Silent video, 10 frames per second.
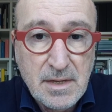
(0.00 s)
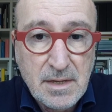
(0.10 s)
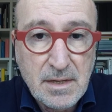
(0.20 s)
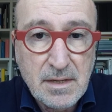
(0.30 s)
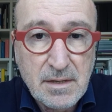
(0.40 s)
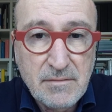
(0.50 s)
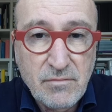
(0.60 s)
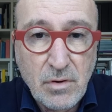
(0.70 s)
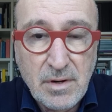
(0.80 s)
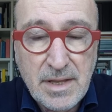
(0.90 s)
Eh,
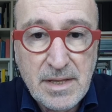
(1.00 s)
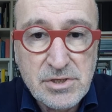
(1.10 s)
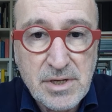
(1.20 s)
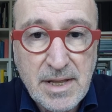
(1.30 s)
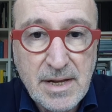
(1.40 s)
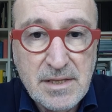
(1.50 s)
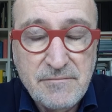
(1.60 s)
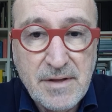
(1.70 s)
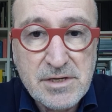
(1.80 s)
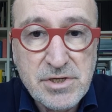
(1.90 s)
vuole cercare di
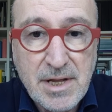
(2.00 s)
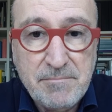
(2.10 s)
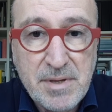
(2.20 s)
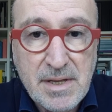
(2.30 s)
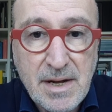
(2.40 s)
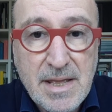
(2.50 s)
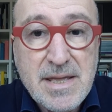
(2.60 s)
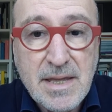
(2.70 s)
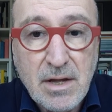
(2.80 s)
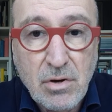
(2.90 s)
farci capire
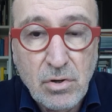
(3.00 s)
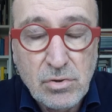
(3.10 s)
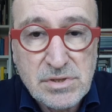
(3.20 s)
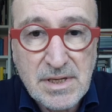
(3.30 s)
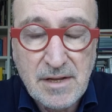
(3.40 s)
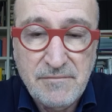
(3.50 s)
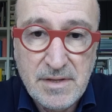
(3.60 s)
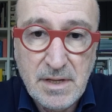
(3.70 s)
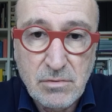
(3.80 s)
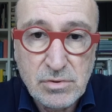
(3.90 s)
in che cosa la
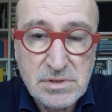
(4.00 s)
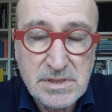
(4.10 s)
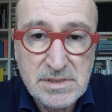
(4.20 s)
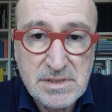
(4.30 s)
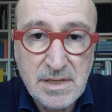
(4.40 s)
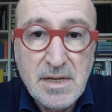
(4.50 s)
fede consiste,